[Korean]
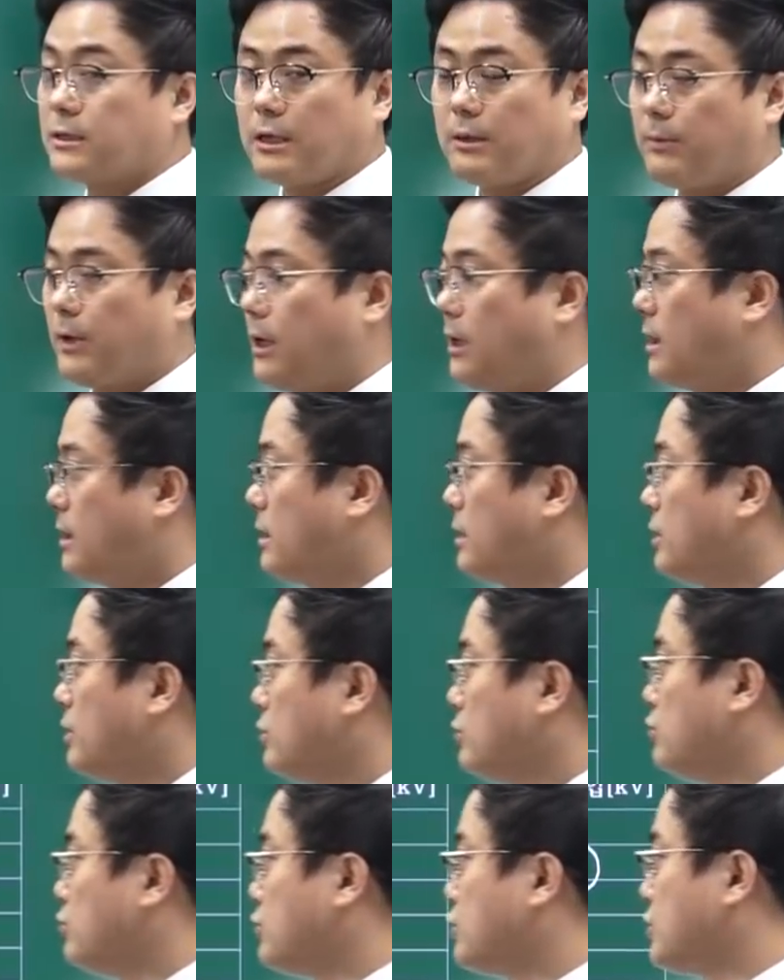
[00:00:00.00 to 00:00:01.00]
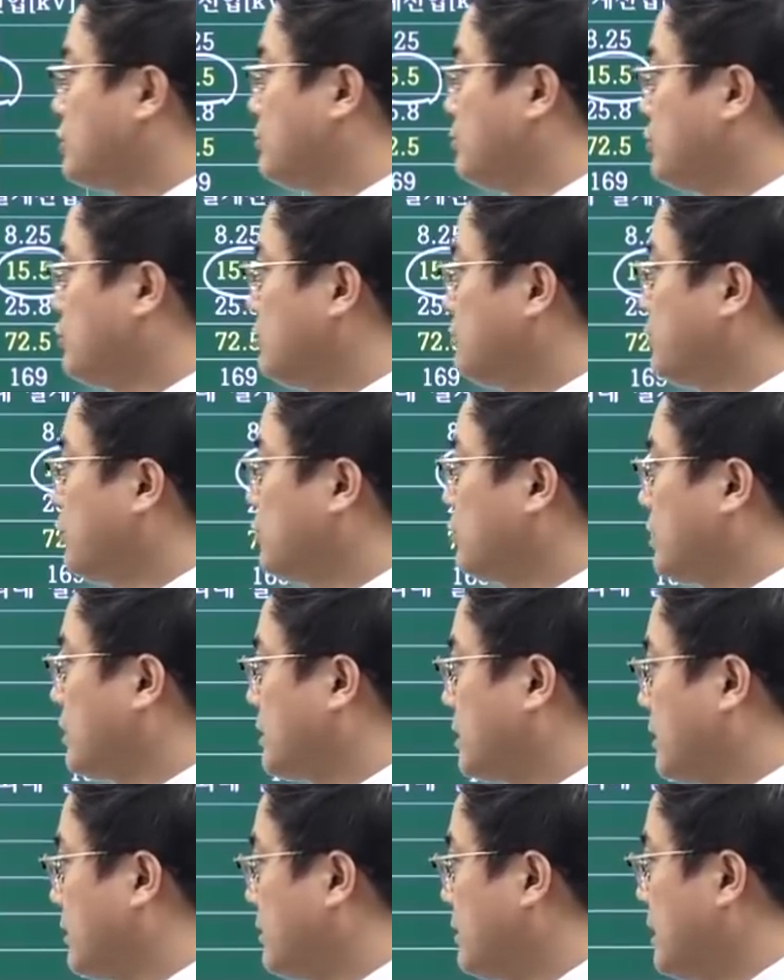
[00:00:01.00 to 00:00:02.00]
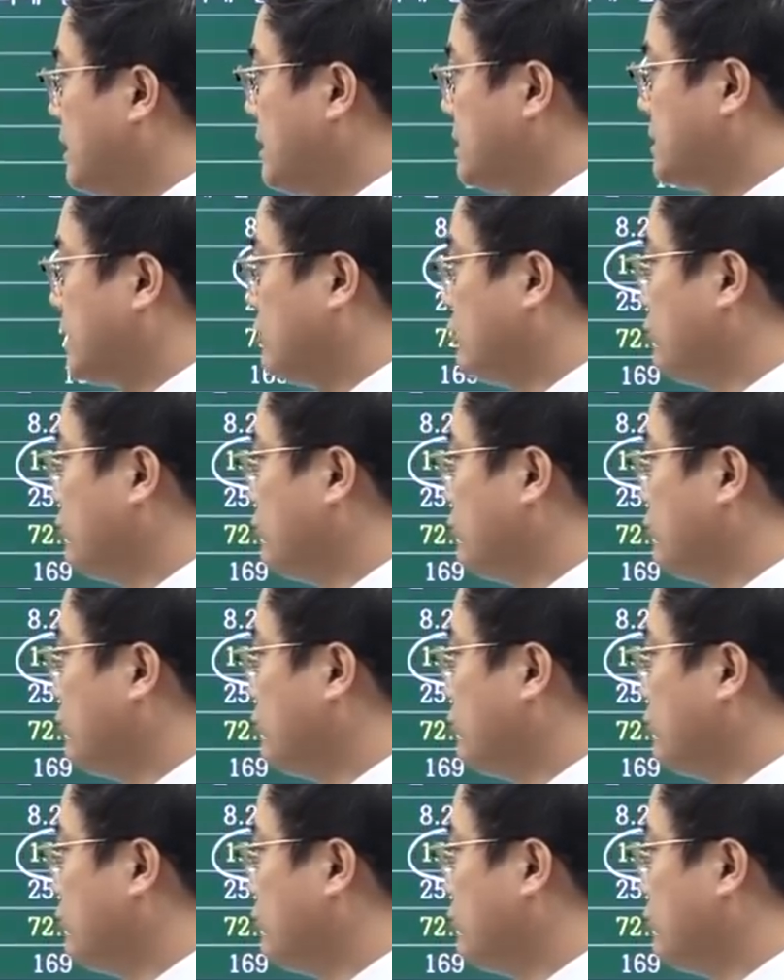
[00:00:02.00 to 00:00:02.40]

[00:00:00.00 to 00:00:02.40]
그 다음에 66 보도록 할게요. 자,